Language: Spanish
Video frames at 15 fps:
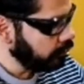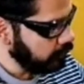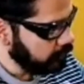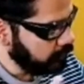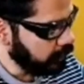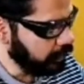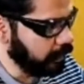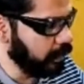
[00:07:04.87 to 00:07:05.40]

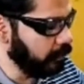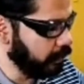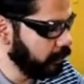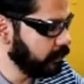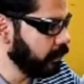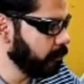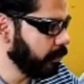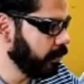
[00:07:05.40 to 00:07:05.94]
se lleve
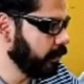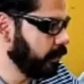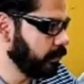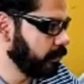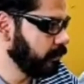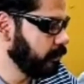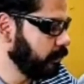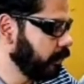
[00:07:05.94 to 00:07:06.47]
esta parte
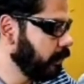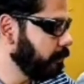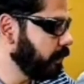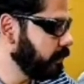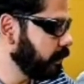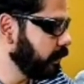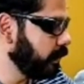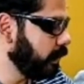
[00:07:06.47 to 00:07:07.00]
artística
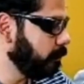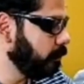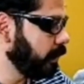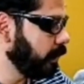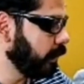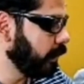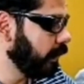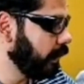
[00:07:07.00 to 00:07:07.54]
más allá
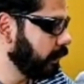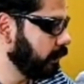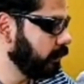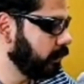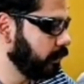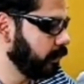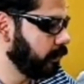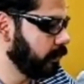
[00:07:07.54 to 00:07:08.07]
para que la
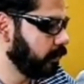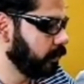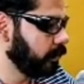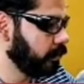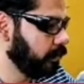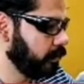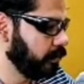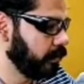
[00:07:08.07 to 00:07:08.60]
gente que,